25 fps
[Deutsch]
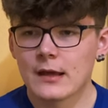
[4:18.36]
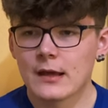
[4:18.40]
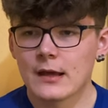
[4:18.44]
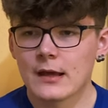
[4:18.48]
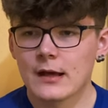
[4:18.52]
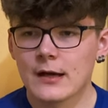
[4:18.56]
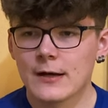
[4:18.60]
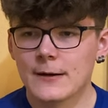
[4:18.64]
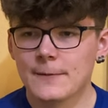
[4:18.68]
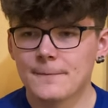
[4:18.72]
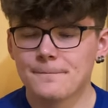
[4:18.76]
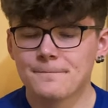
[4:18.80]

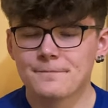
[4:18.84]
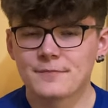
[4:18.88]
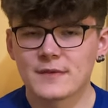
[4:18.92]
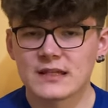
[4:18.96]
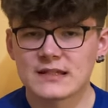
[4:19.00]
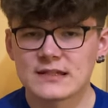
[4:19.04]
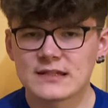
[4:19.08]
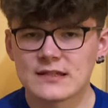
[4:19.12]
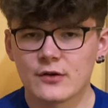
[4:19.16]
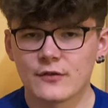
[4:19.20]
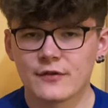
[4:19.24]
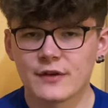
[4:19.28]
ähm, es
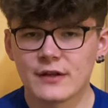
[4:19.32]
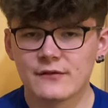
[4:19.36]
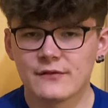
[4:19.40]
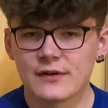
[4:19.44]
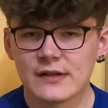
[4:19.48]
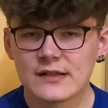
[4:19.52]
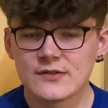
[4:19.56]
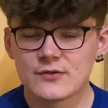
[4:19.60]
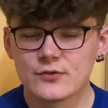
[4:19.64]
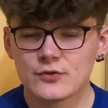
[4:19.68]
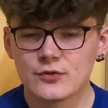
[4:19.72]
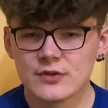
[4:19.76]
ist auf jeden
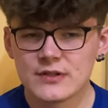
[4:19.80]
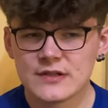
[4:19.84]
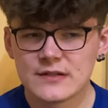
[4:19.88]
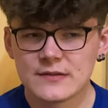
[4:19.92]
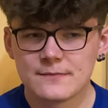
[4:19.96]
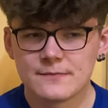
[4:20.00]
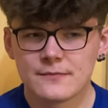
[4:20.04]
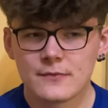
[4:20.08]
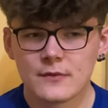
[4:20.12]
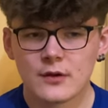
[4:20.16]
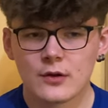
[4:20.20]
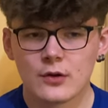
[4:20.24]
Fall süß
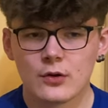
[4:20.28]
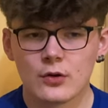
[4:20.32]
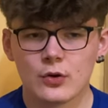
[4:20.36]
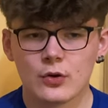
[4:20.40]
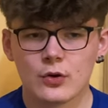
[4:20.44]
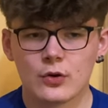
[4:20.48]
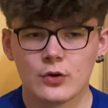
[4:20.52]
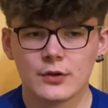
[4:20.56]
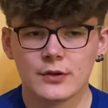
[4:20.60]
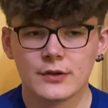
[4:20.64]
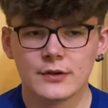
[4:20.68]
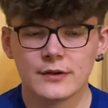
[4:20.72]

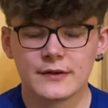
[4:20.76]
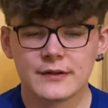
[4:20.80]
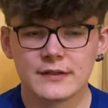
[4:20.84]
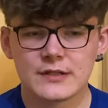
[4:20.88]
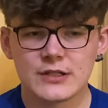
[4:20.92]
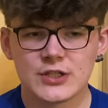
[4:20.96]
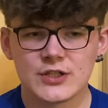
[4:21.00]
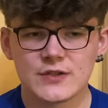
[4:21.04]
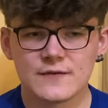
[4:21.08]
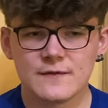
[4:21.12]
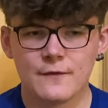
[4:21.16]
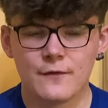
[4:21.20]
und
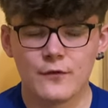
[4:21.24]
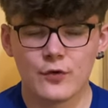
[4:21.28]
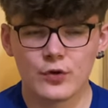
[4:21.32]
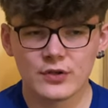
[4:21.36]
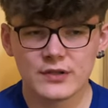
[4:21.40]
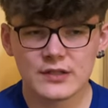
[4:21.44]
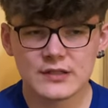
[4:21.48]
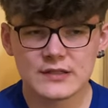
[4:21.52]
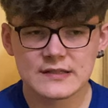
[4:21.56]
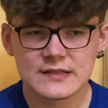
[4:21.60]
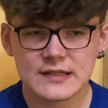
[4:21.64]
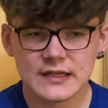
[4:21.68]
ich
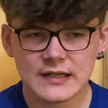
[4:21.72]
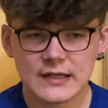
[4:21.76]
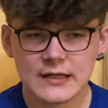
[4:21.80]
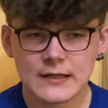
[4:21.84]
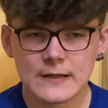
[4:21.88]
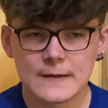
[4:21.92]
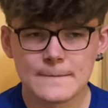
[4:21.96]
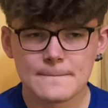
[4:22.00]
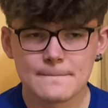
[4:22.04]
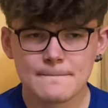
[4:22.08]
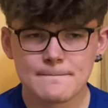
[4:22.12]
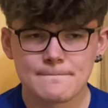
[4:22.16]
würde
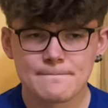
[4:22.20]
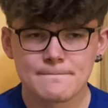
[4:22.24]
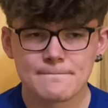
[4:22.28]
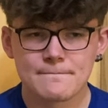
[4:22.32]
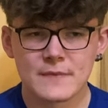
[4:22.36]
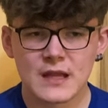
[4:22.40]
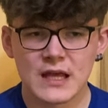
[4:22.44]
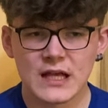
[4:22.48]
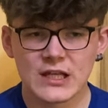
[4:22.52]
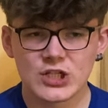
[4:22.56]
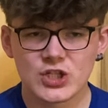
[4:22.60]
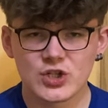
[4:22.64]
sagen,
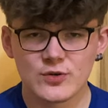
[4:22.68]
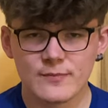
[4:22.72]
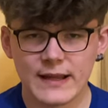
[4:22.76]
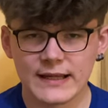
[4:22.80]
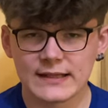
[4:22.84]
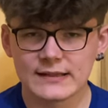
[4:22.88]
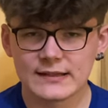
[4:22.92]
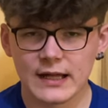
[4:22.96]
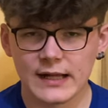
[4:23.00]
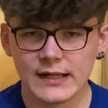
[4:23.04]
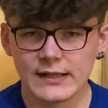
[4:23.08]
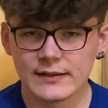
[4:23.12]
es
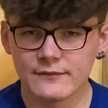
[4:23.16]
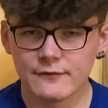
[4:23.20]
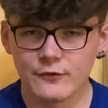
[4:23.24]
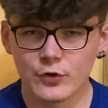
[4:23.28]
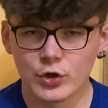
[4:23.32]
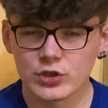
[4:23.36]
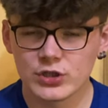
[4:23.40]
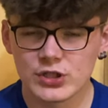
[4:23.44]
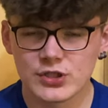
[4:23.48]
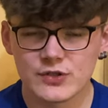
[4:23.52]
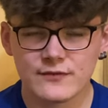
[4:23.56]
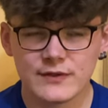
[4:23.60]
schmeckt halt
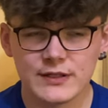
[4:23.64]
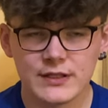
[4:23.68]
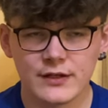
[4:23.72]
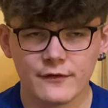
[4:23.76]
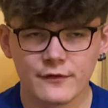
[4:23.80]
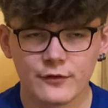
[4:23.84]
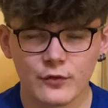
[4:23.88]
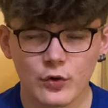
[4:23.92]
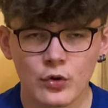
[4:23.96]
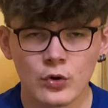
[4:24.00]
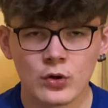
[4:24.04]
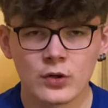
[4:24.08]
wirklich wie eine
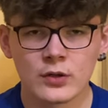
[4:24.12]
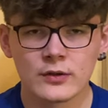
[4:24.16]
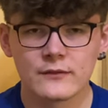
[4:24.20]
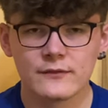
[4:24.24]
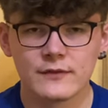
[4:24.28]
Frucht.